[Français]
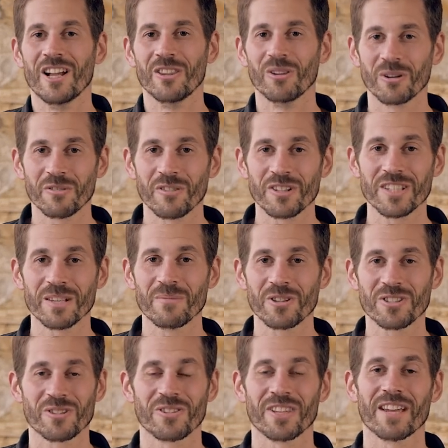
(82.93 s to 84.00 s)
Donc forcément,
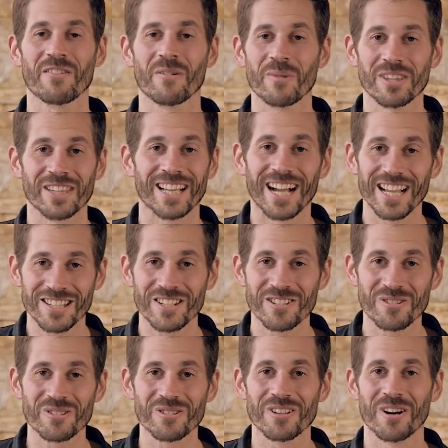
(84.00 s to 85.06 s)
si on arrive en mode
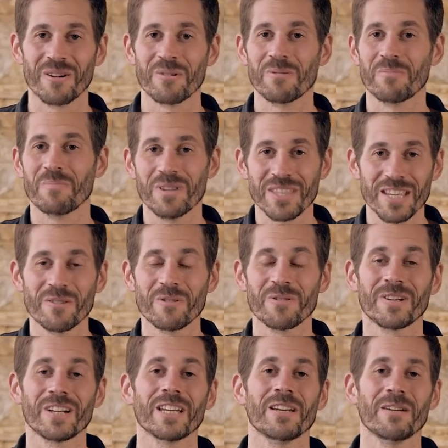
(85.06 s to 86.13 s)
gratitude, en mode béni oui
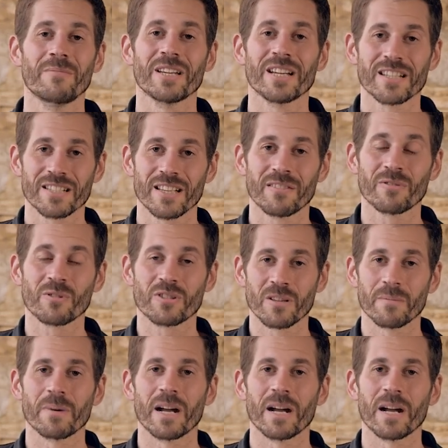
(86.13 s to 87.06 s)
oui, eh bien ça ne fonctionne